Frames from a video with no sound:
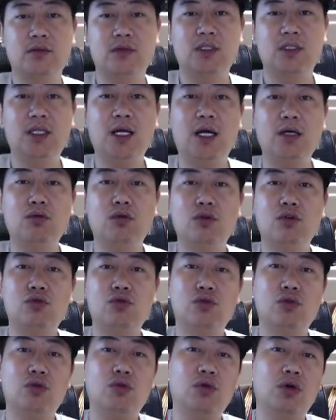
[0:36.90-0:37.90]
大多
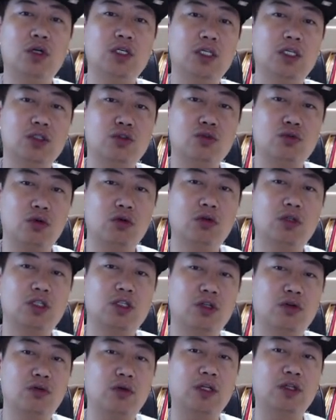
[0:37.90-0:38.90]
数或者所有的
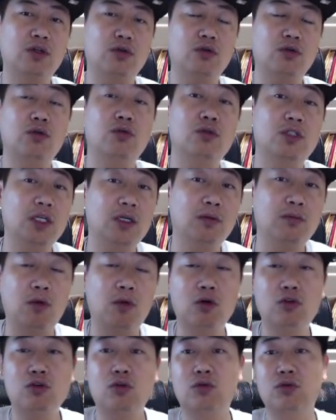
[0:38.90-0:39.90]
成员都有着
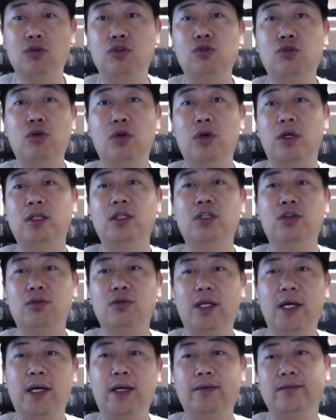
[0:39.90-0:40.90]
某种血缘的纽
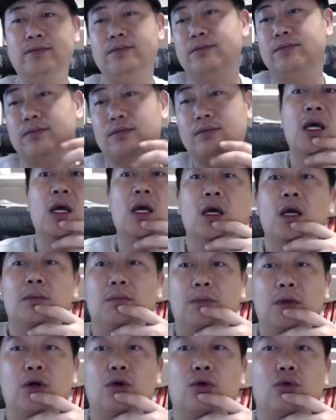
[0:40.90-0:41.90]
带，
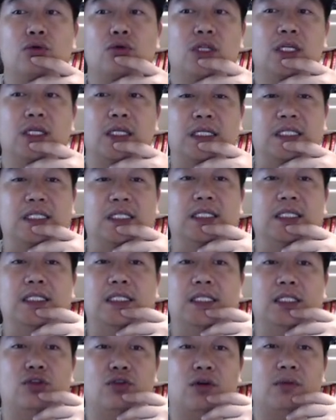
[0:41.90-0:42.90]
没有固定的经
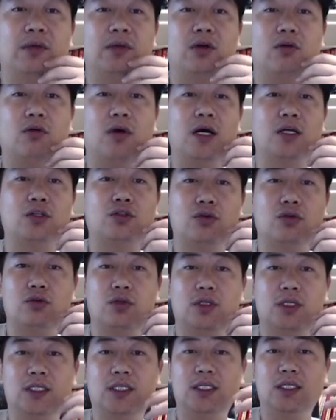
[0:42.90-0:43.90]
济专门化，所有
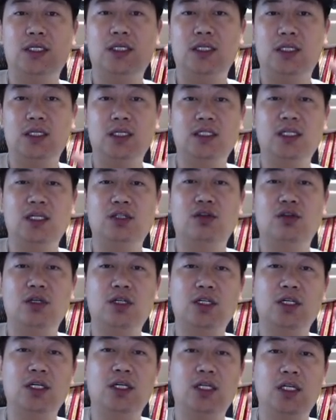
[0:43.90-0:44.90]
的体格健全的
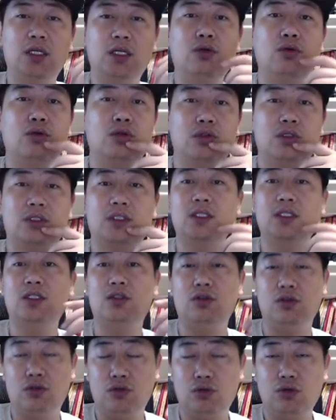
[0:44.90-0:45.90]
人一律自
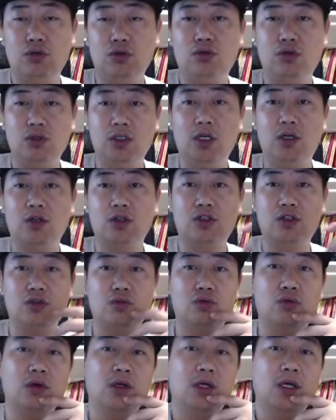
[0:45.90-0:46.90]
己去寻找食
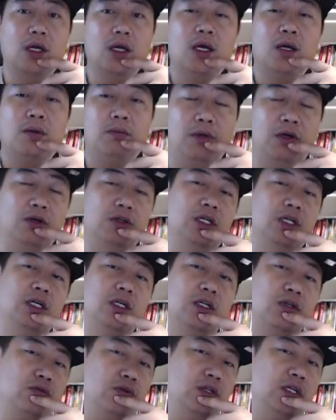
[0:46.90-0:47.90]
物，没有任何
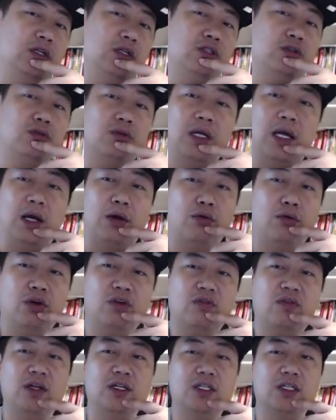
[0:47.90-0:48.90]
的规章制度来规
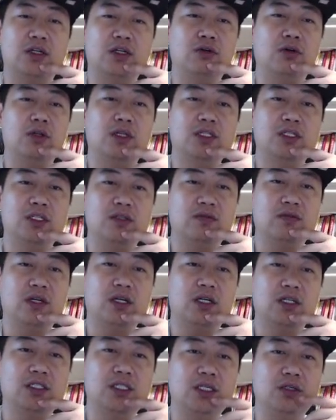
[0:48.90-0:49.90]
范成员的行为
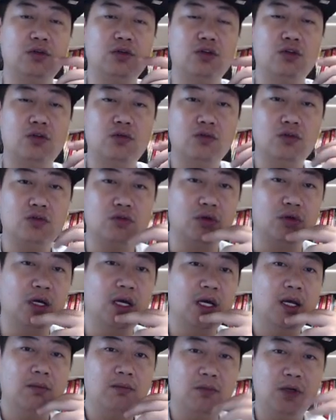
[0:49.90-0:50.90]
和解决冲突，
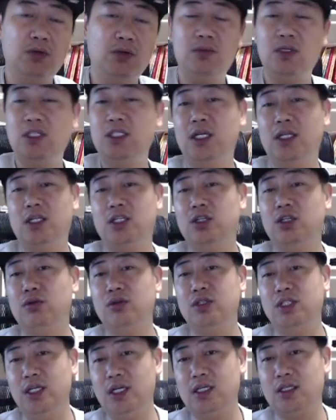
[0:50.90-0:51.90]
没有明显的社
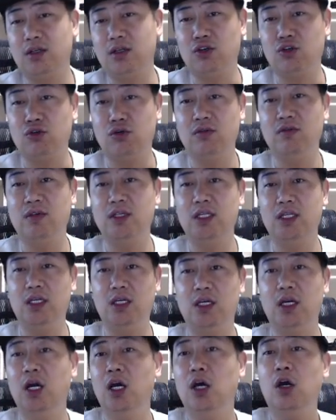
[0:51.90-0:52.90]
会阶层，出了问
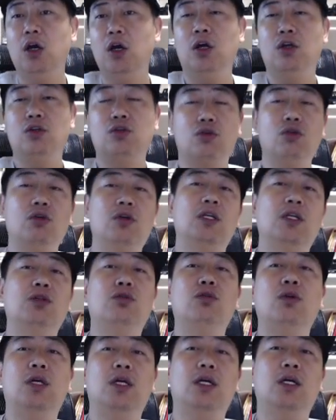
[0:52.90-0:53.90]
题，所有人
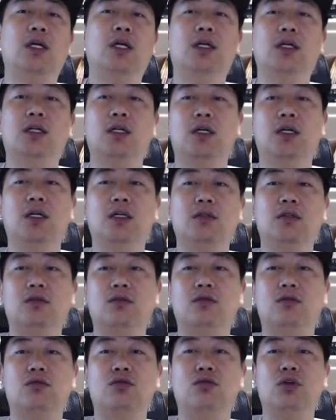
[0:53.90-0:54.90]
对呃。
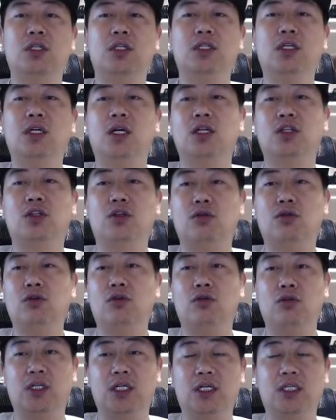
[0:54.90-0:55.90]
对策都
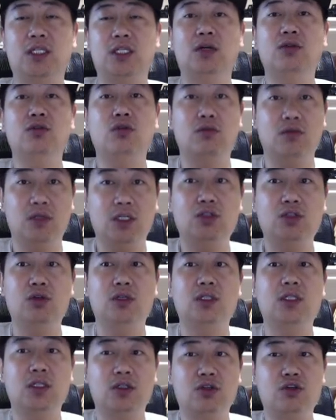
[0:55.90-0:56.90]
有着相同的决
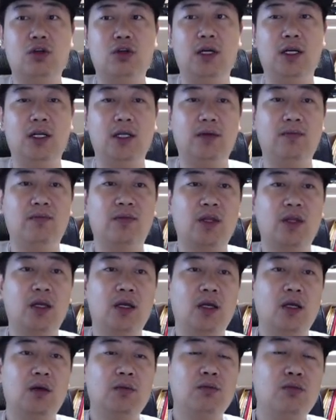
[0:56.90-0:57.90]
策的权利，
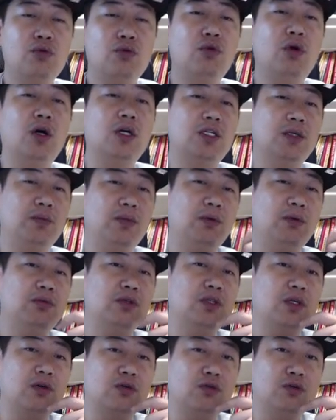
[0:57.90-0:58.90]
不过这并不
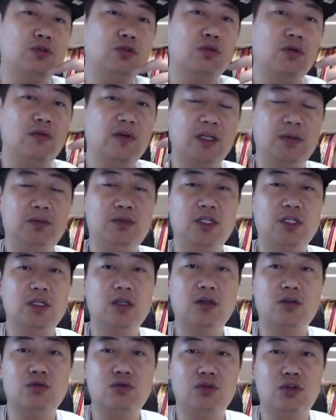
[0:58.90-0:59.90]
等于所谓的平
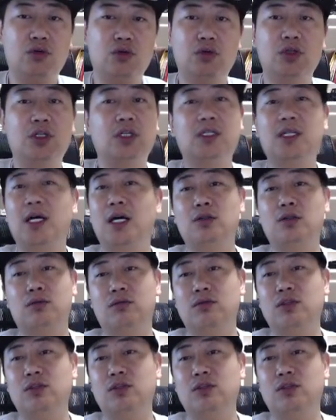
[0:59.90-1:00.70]
等主义或者大同